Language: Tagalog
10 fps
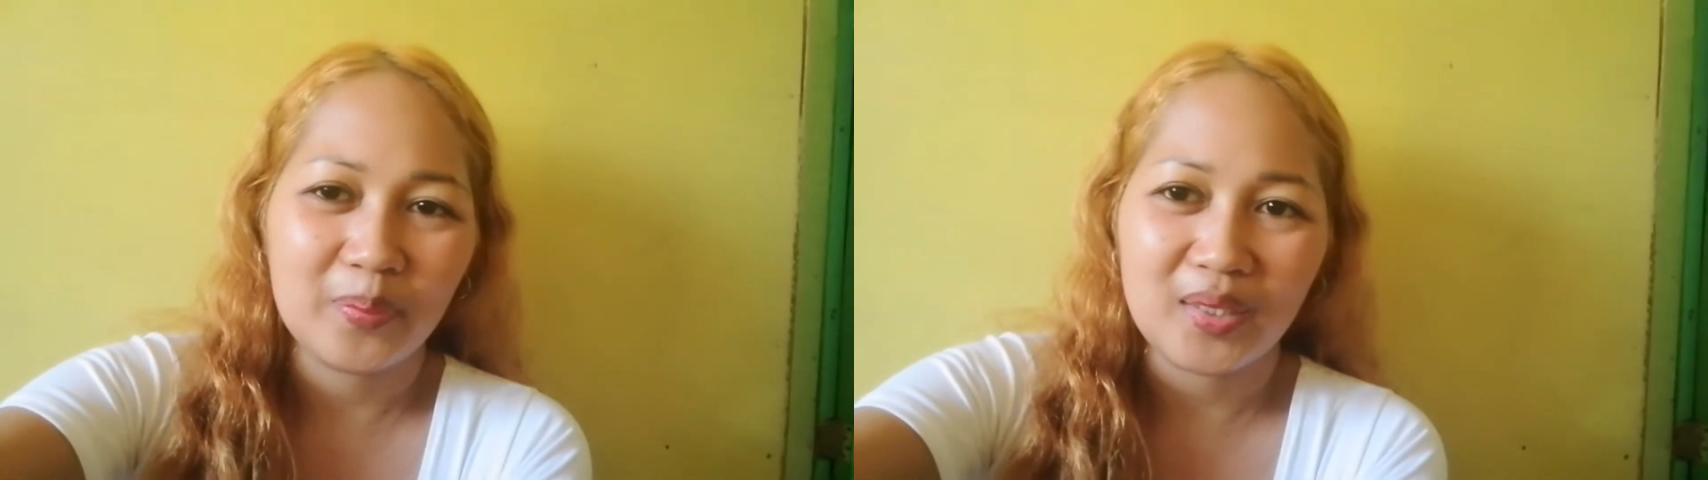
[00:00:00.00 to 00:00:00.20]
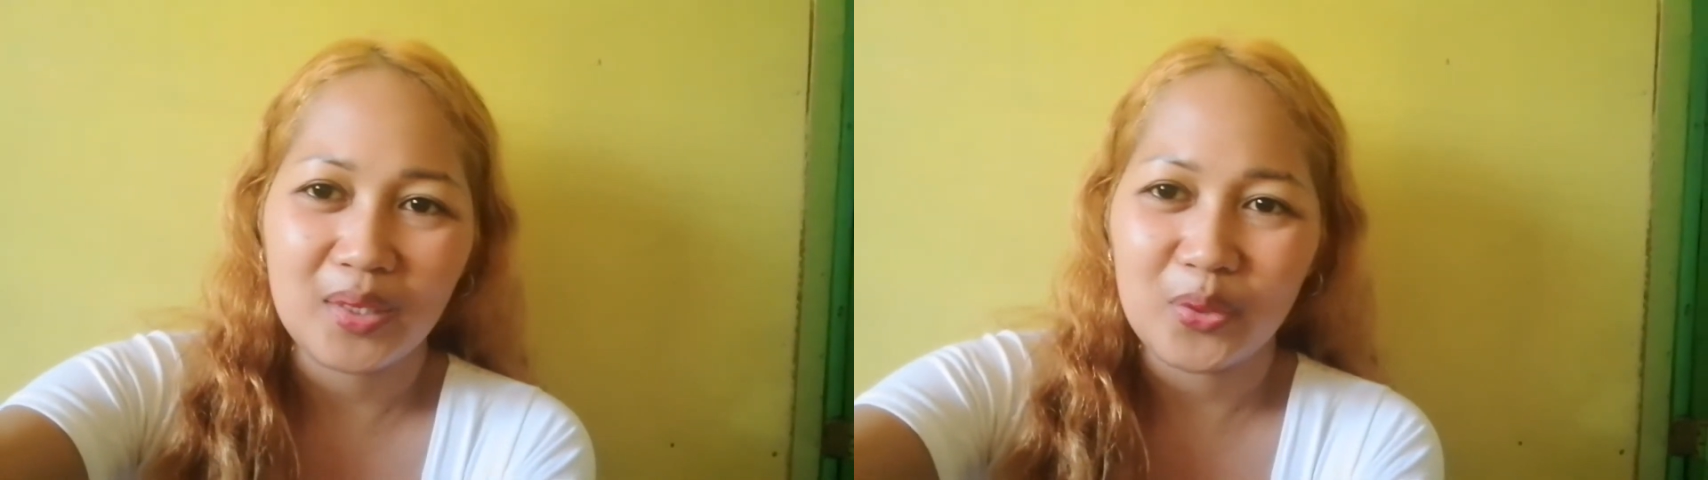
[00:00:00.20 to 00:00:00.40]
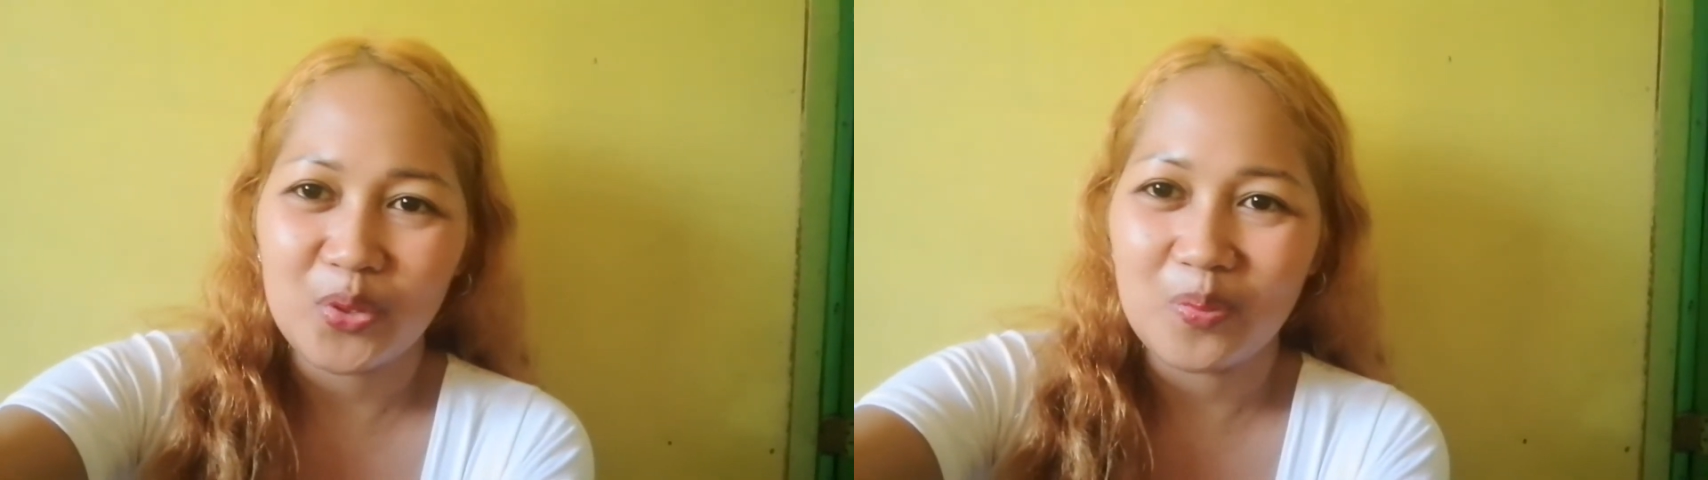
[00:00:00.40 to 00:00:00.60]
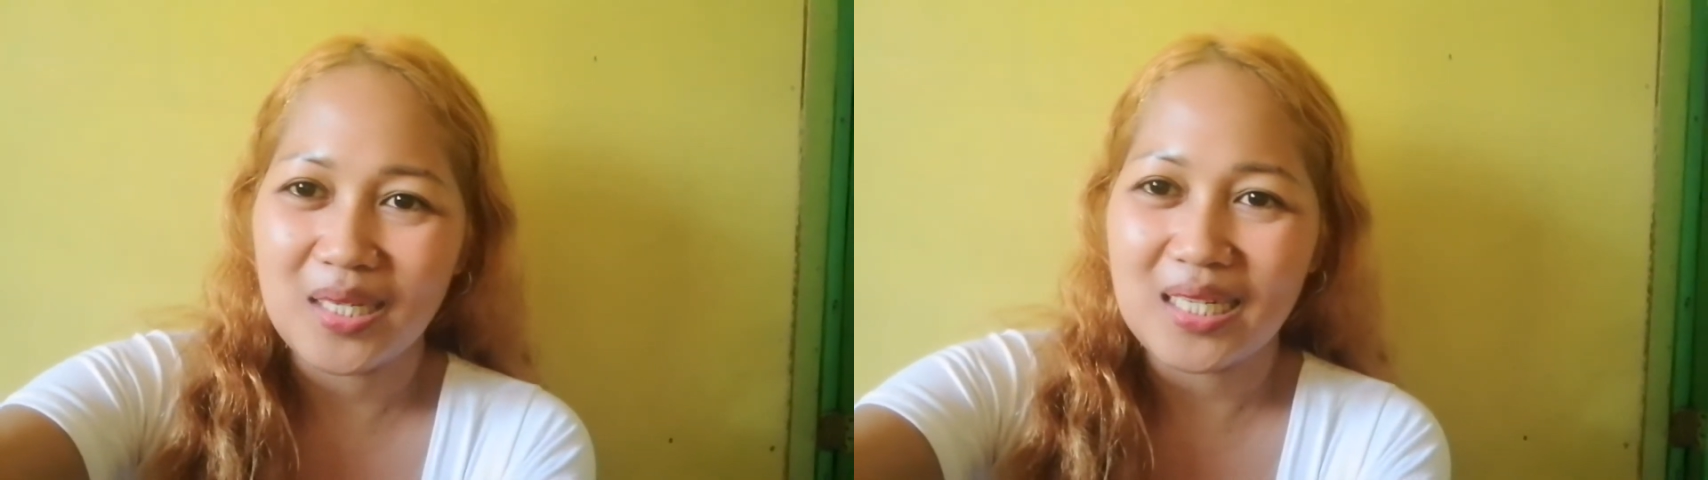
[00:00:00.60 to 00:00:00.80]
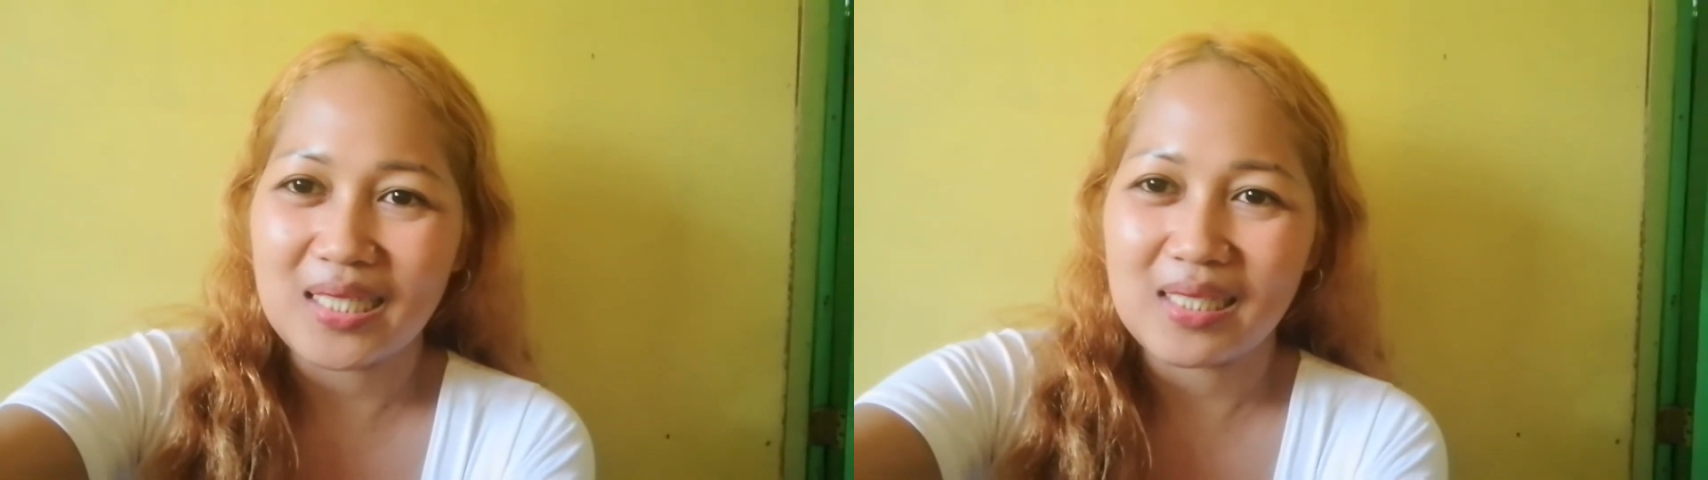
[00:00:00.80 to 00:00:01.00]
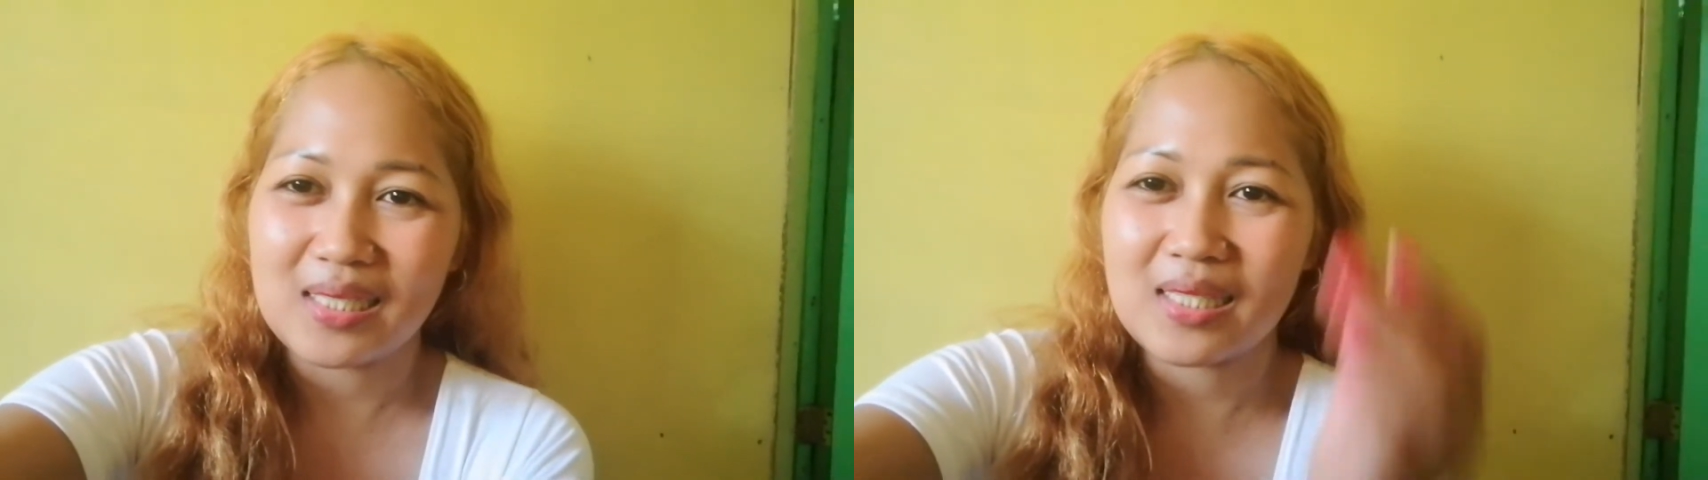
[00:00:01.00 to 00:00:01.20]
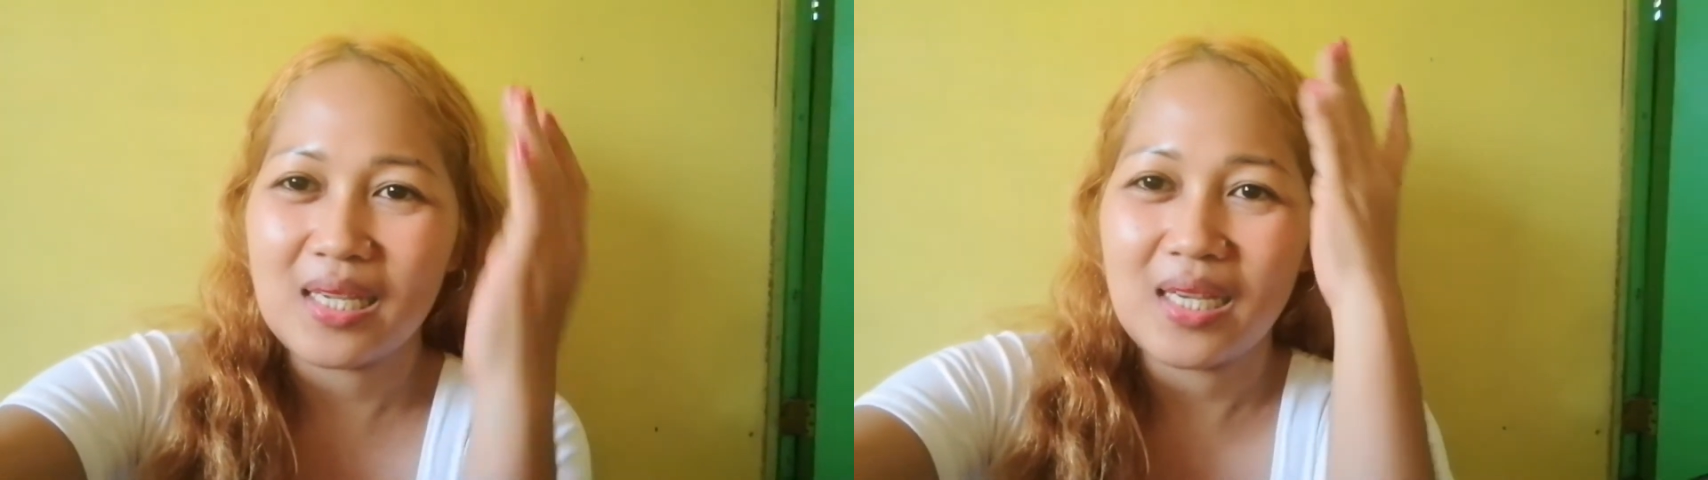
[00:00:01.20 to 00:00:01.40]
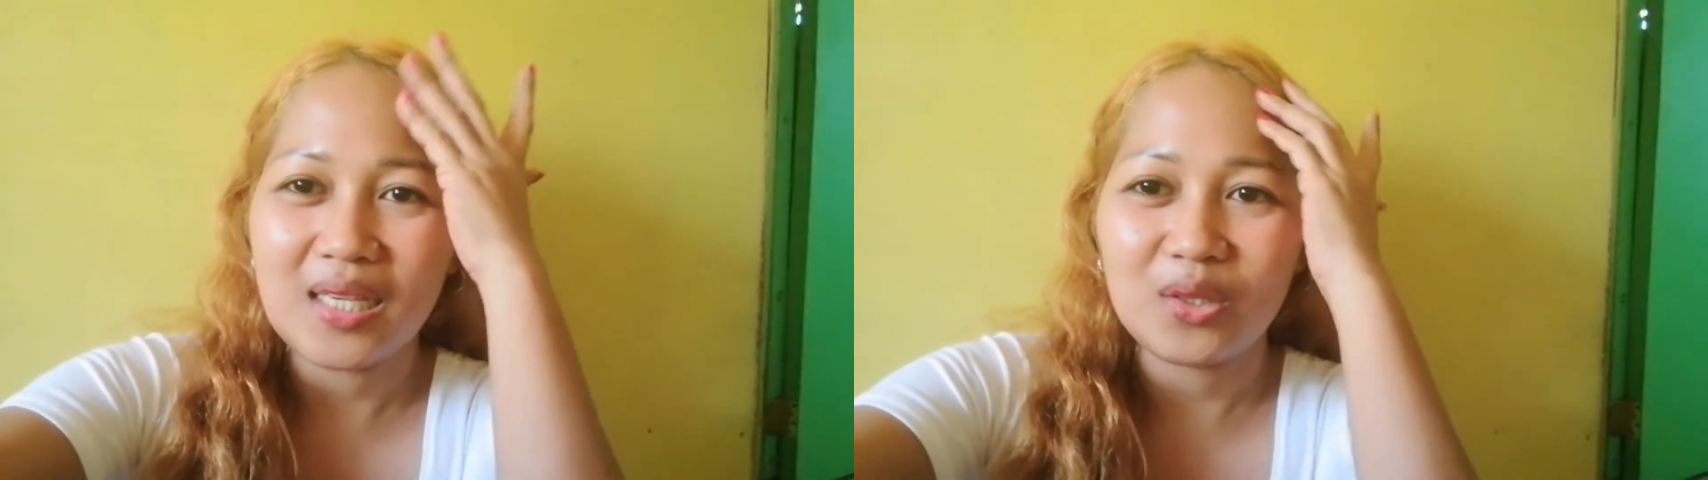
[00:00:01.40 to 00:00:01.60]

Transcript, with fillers: pag ako'y umalis.